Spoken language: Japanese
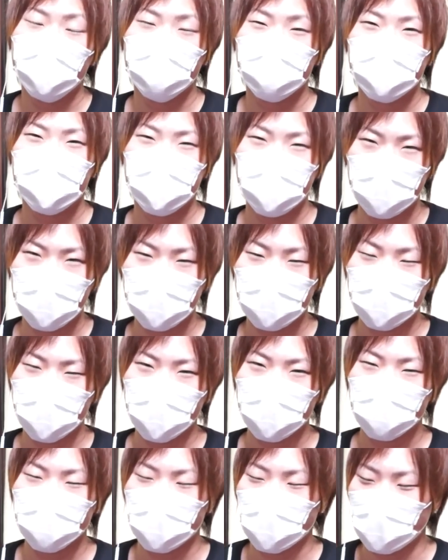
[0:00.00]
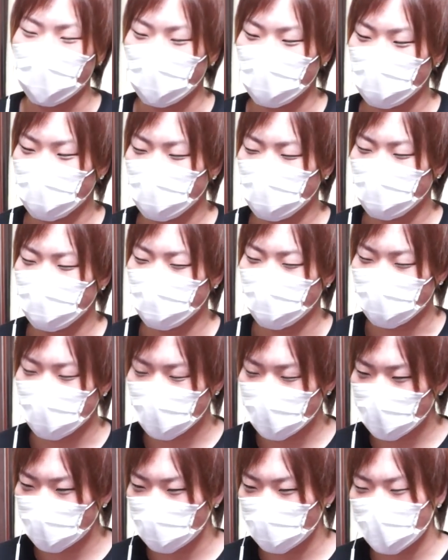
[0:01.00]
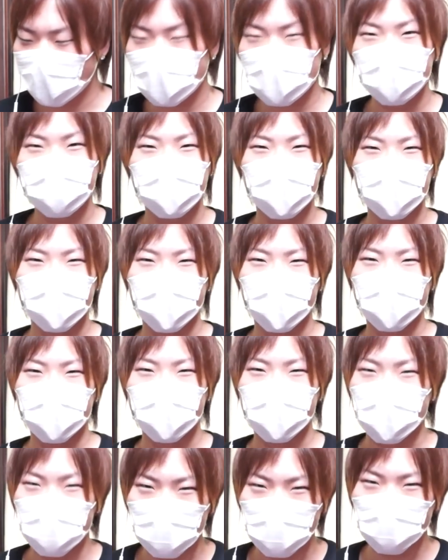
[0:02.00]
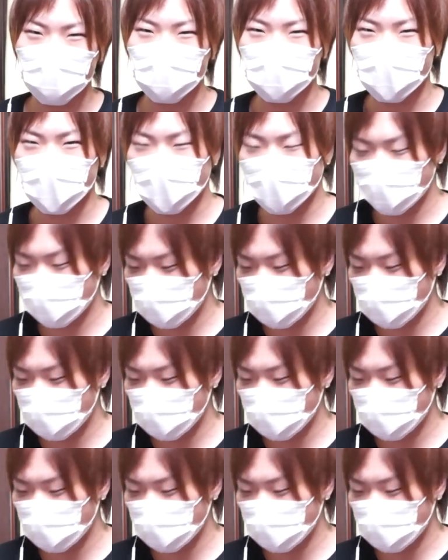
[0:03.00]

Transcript: のうち1回ぐらいうわ来てもおかしくないね行きましょう次